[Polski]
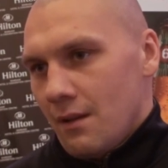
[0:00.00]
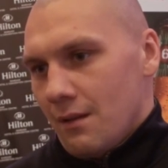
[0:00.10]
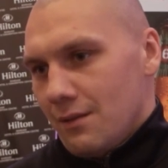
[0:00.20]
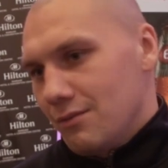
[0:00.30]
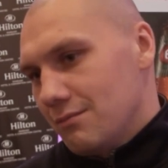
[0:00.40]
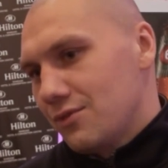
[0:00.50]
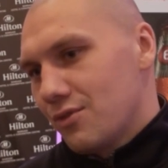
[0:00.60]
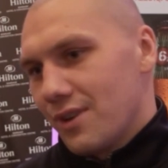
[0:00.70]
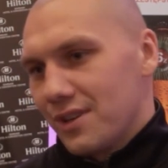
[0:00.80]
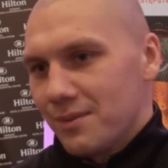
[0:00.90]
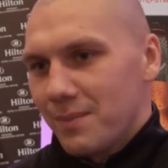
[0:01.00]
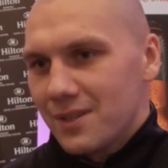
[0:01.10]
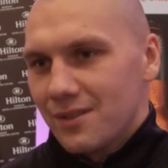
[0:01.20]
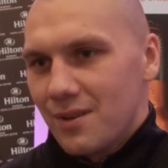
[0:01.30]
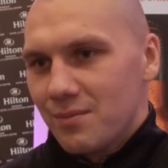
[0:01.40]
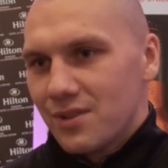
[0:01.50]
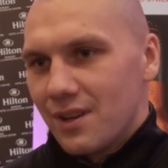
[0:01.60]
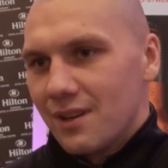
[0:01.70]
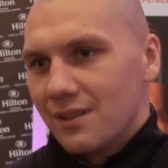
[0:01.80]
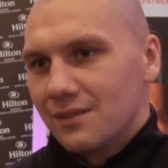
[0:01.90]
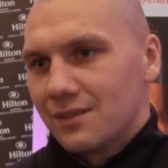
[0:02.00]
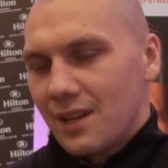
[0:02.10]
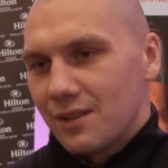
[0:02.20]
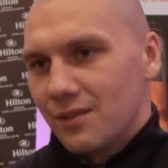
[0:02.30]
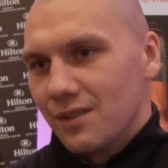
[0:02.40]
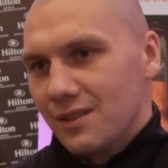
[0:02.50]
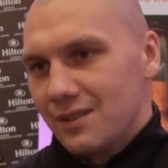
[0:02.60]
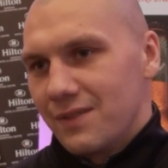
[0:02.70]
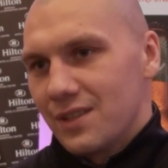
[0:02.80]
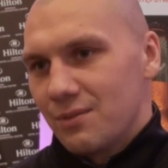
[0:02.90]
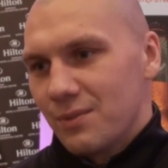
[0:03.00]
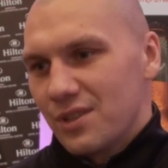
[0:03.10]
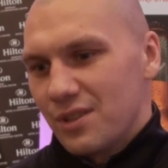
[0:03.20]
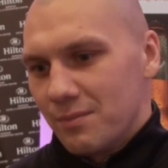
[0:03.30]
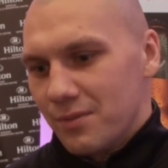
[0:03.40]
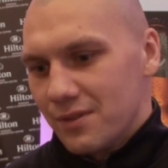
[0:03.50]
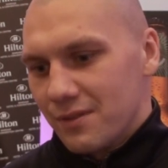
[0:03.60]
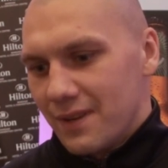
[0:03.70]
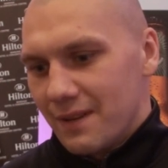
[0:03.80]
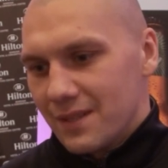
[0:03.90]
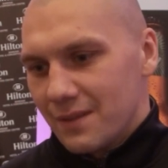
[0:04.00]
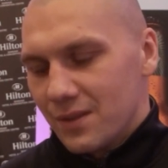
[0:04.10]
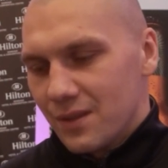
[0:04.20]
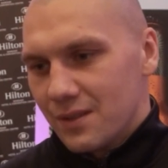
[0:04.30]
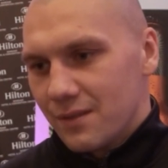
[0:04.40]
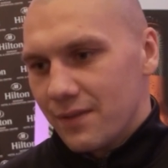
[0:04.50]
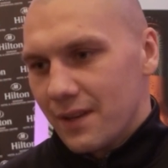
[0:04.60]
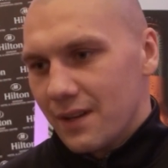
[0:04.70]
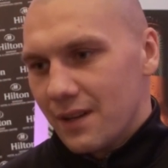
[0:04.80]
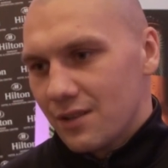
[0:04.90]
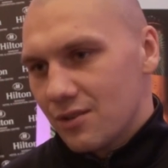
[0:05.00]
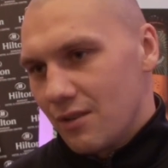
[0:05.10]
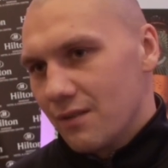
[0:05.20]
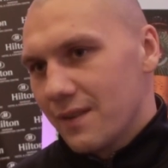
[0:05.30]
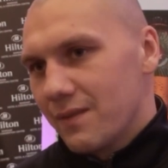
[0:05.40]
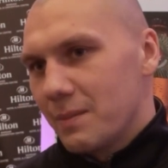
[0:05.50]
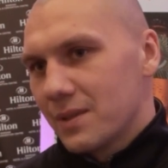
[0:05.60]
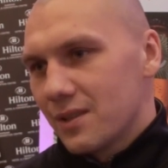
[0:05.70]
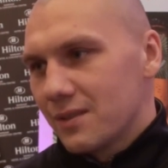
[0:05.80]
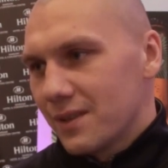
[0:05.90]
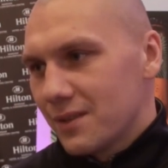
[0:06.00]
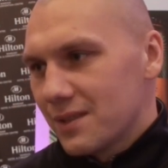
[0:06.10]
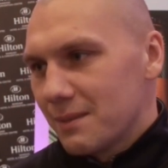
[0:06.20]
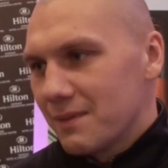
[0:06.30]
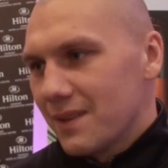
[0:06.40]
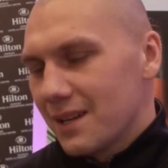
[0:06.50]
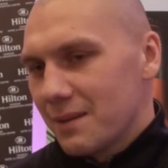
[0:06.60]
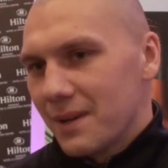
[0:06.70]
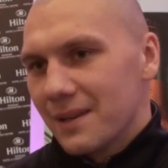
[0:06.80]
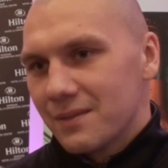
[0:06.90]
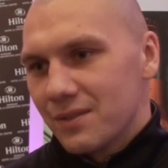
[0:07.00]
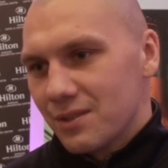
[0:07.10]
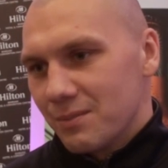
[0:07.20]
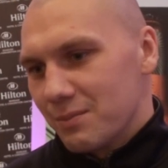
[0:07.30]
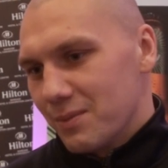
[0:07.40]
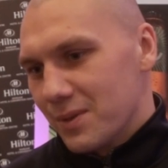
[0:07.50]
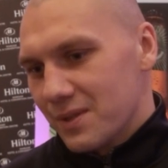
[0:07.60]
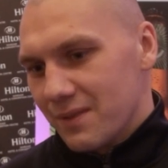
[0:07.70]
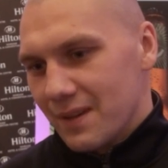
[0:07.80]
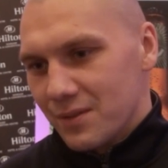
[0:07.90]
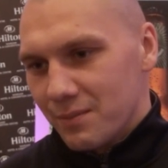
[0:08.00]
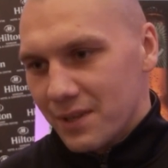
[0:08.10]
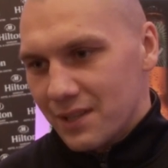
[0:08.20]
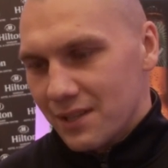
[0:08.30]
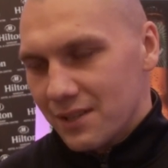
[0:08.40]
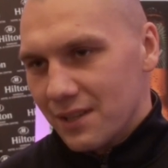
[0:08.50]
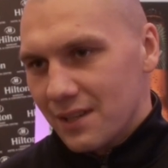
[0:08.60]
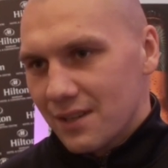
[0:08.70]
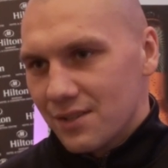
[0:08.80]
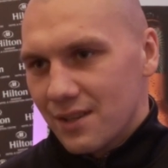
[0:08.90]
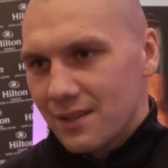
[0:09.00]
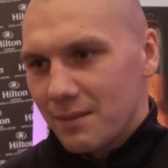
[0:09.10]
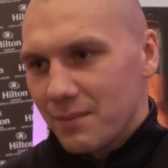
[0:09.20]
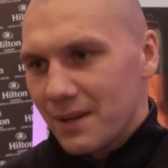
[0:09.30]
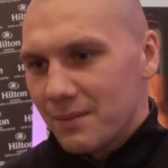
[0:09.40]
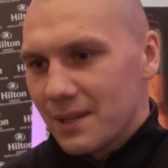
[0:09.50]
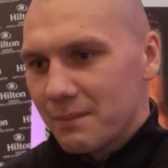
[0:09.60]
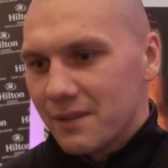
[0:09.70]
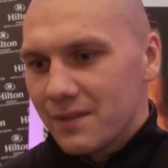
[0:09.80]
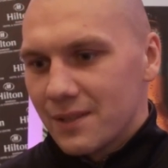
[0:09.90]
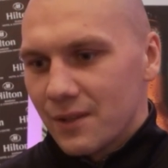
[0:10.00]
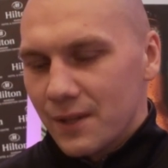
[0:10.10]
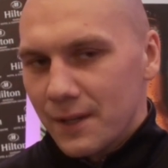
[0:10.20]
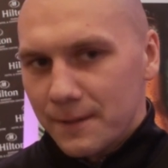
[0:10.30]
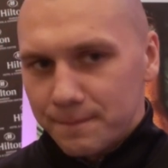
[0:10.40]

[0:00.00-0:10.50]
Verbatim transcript: Hmm, czuję się bardzo dobrze. Tak, y, z wyższym jeszcze nie boksowałem w zawodowstwie, aczkolwiek w amatorstwie to same walki miałem z wyższymi, bo boksowałem super ciężki, także tam miałem samych wysokich.